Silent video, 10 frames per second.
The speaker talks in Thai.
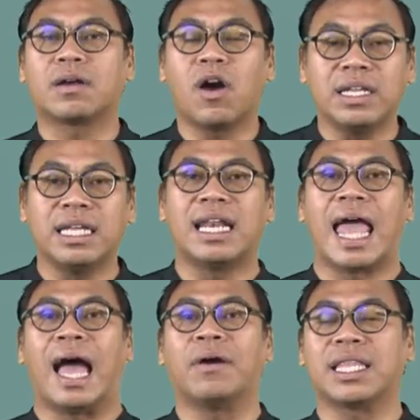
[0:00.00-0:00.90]
ก้อนดิน
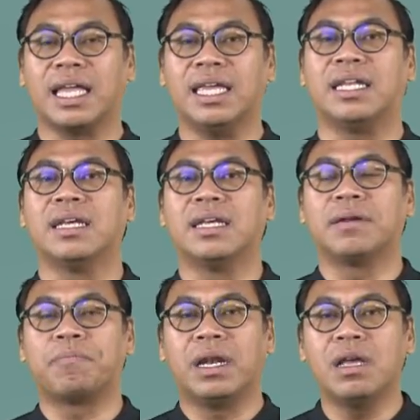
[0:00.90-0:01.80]
แล้ว แต่อิฐ
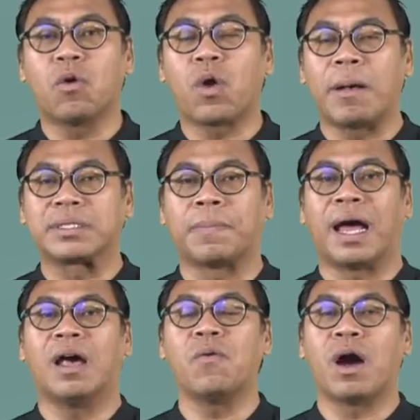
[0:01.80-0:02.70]
เป็นเรื่องความสัม
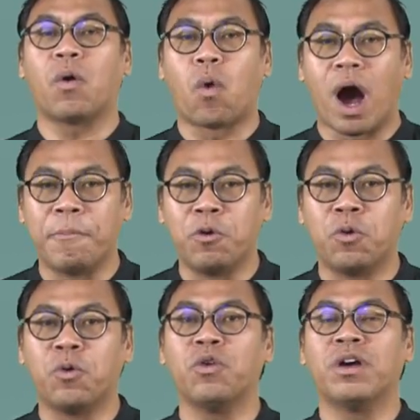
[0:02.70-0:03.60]
พันธ์ระหว่างความ
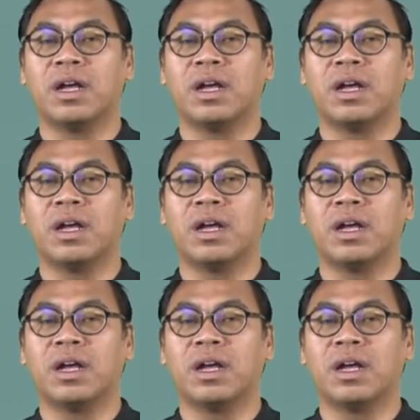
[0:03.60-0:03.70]
รู้